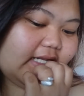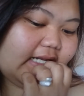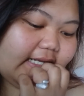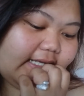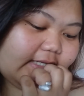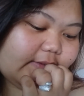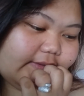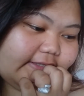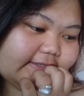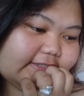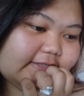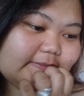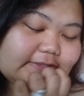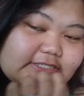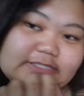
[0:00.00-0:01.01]
lalagyan ko
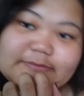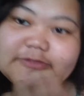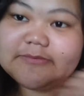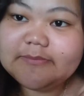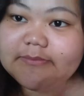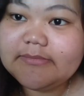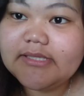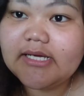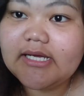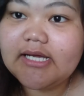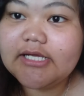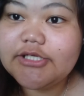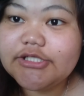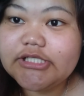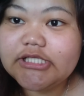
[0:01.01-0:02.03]
ng damay, tapos
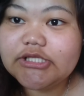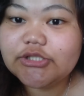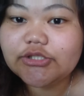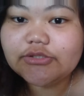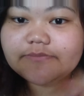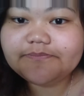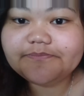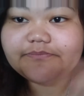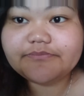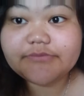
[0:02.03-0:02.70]
uh, ano dito,